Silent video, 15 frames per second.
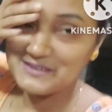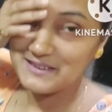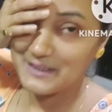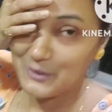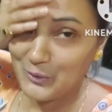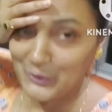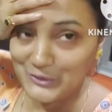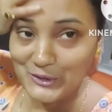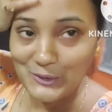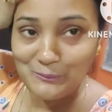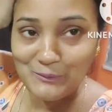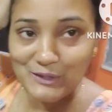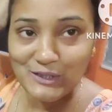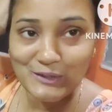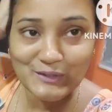কথাও
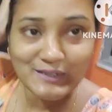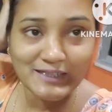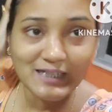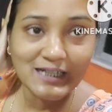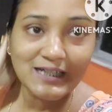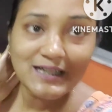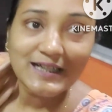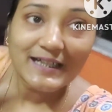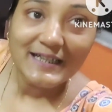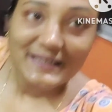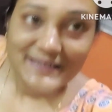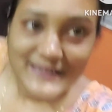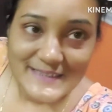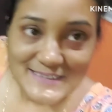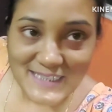বলা হয় না তো
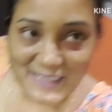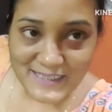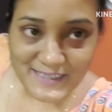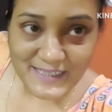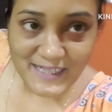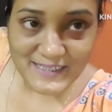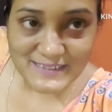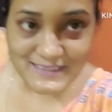যাকে আজকে আর